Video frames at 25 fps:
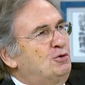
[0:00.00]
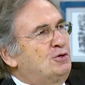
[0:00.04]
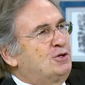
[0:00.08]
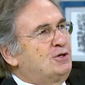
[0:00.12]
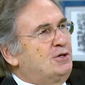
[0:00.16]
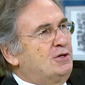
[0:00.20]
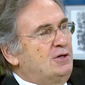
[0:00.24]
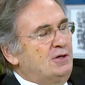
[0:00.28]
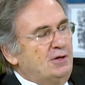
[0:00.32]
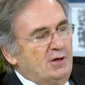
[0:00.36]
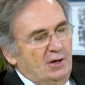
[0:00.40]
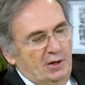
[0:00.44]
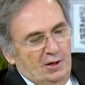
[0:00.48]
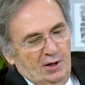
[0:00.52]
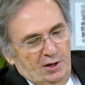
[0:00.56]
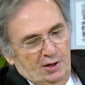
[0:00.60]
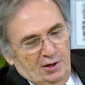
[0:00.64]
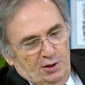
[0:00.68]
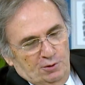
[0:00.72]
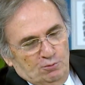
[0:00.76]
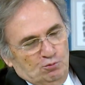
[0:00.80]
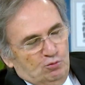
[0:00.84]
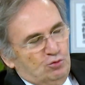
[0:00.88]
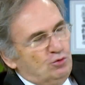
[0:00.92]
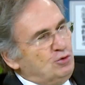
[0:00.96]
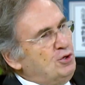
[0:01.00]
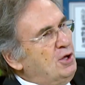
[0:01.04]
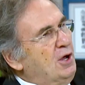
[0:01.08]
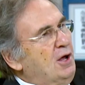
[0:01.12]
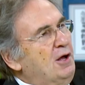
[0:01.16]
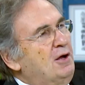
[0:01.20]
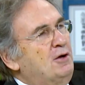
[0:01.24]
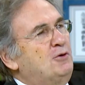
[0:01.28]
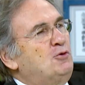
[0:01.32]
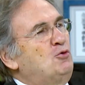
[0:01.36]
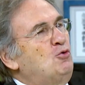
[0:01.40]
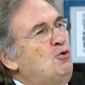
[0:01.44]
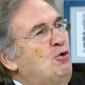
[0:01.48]
ki bu
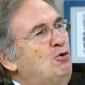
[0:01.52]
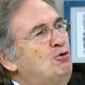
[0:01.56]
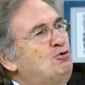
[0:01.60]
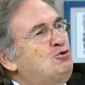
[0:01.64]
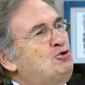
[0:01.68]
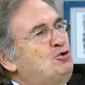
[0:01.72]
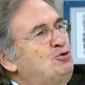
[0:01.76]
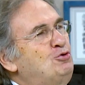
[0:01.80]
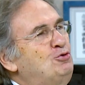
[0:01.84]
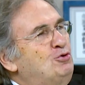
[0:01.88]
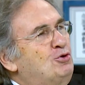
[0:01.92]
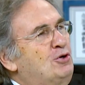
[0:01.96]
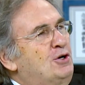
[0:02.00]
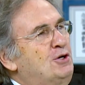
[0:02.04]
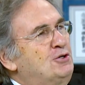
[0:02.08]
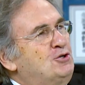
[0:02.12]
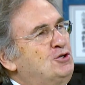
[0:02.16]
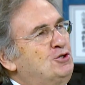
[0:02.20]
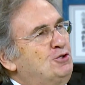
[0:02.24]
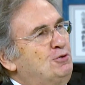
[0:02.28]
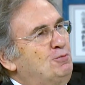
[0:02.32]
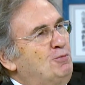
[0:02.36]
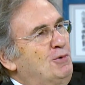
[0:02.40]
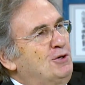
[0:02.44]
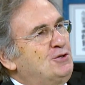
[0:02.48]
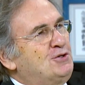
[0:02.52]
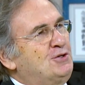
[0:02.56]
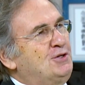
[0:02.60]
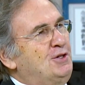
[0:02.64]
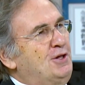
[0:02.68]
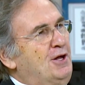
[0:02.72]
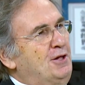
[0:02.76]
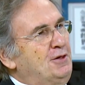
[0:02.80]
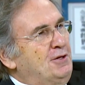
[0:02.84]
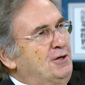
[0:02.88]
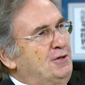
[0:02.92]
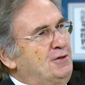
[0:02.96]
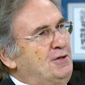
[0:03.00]
da ölçüyü
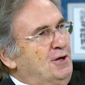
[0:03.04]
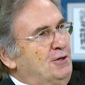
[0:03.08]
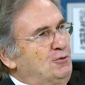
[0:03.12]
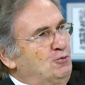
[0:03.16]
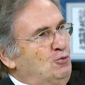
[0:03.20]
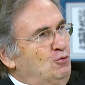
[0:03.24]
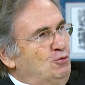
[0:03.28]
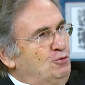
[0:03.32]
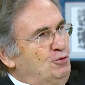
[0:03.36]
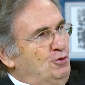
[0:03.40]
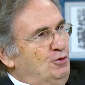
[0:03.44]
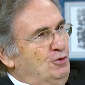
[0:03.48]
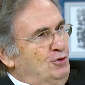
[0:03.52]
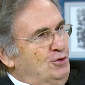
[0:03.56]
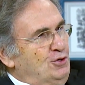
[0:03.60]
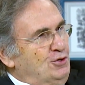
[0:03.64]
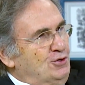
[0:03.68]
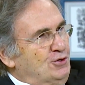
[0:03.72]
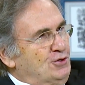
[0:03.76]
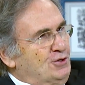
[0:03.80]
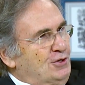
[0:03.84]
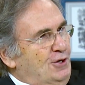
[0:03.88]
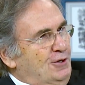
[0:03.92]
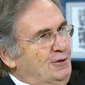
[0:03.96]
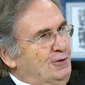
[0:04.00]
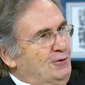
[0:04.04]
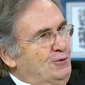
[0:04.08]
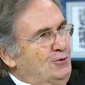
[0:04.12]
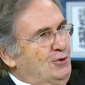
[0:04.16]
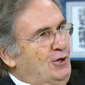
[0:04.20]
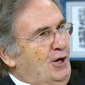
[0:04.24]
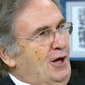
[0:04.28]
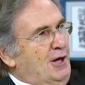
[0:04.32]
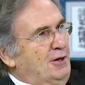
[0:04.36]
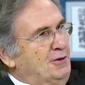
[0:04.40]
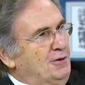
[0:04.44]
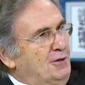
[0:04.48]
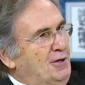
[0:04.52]
kaçırmasına neden oluyor insanın.
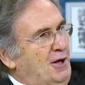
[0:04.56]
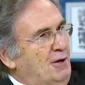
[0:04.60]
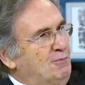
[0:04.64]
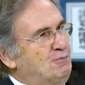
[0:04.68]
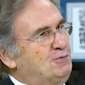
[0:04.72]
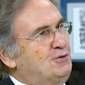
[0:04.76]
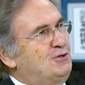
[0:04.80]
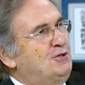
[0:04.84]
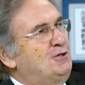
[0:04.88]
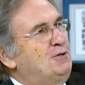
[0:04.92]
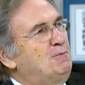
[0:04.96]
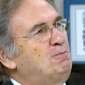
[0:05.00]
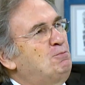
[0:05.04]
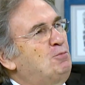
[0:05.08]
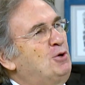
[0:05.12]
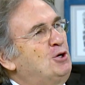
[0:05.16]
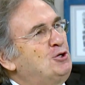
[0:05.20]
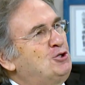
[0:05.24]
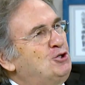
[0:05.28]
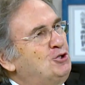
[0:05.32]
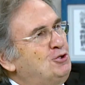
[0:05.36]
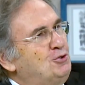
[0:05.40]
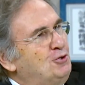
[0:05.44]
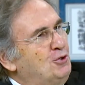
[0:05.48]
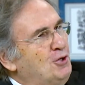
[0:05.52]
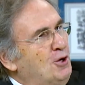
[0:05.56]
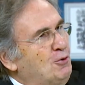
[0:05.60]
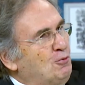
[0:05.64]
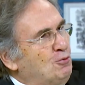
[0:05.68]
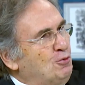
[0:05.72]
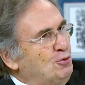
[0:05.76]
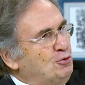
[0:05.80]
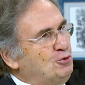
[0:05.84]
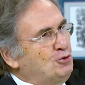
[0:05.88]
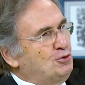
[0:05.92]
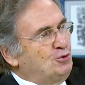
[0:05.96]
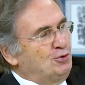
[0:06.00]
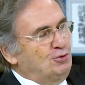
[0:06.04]
Yani nefsinin peşinde
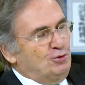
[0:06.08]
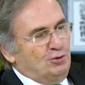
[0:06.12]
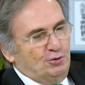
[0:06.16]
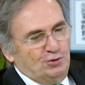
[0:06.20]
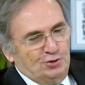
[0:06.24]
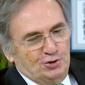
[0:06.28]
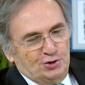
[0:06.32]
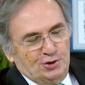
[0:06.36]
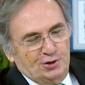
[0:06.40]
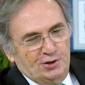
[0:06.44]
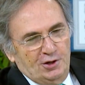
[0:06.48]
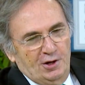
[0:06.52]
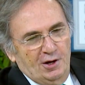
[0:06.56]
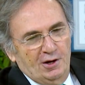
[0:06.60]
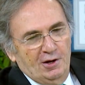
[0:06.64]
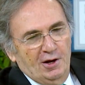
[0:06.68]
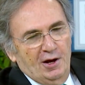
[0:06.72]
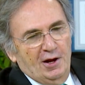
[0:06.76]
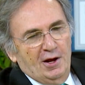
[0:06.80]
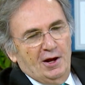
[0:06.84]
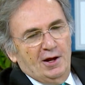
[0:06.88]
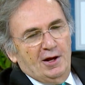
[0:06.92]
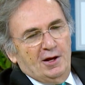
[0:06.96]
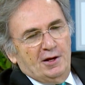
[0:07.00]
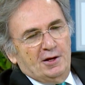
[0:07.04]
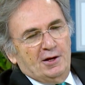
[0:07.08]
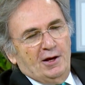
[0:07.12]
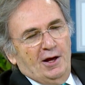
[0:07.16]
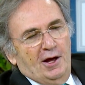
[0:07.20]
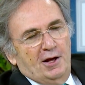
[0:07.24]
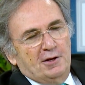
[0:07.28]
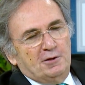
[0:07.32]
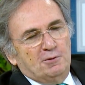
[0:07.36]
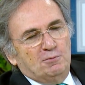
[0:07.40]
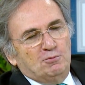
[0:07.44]
koşuyor işte. Yani